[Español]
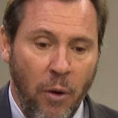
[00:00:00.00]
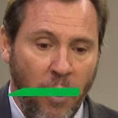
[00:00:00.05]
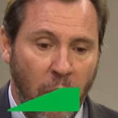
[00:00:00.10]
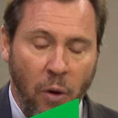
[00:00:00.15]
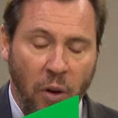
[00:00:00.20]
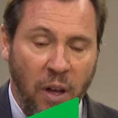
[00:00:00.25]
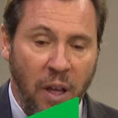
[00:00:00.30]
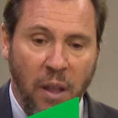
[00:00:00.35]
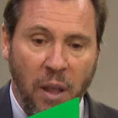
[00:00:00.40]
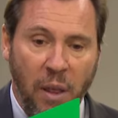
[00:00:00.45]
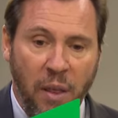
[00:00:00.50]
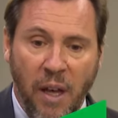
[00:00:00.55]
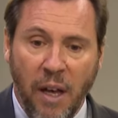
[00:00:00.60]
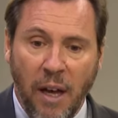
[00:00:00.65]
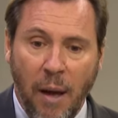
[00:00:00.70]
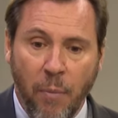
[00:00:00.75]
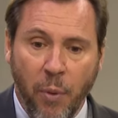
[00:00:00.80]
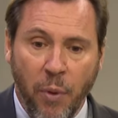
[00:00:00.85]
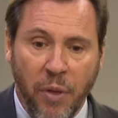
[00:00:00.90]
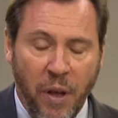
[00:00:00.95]
Lo que dice
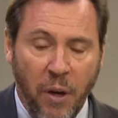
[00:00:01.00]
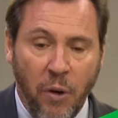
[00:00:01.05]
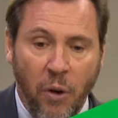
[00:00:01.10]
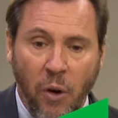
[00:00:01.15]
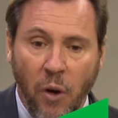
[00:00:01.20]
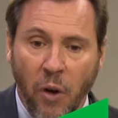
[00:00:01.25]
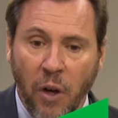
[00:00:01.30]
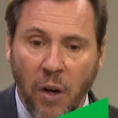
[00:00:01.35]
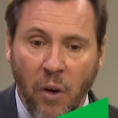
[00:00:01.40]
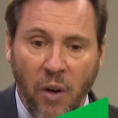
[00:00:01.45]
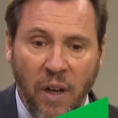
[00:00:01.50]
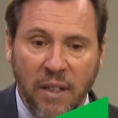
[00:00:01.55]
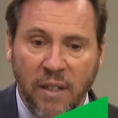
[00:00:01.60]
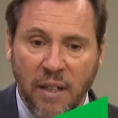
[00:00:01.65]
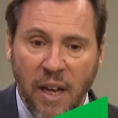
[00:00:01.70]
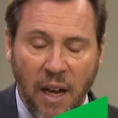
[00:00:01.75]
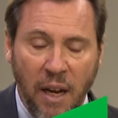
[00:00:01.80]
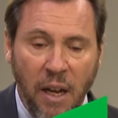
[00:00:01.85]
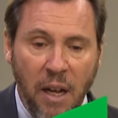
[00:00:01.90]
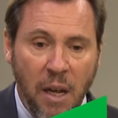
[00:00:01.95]
Campuzano no creo que
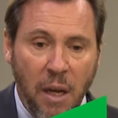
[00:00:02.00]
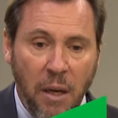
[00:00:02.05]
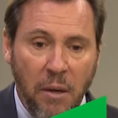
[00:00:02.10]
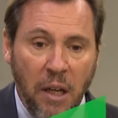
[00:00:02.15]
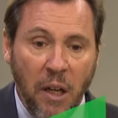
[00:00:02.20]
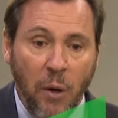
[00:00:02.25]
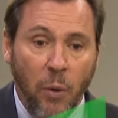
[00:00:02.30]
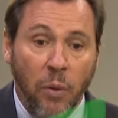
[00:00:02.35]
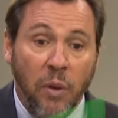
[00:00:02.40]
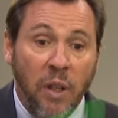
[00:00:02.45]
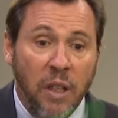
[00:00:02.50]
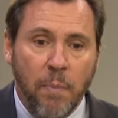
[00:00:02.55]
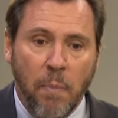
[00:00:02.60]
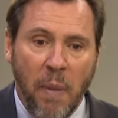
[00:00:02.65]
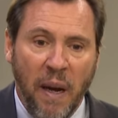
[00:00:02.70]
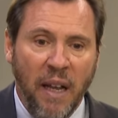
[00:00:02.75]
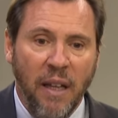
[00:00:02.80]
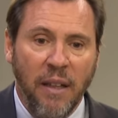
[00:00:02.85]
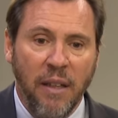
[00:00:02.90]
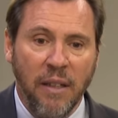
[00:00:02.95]
sea ningún
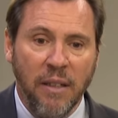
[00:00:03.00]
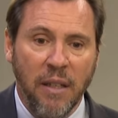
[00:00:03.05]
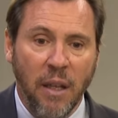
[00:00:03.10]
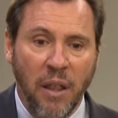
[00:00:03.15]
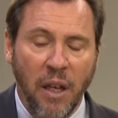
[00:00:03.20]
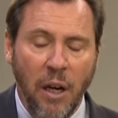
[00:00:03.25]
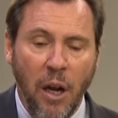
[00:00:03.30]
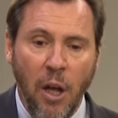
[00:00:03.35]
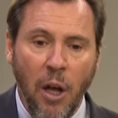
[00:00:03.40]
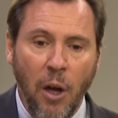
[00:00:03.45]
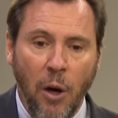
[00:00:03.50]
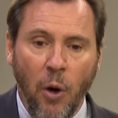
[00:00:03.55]
disparate, es decir,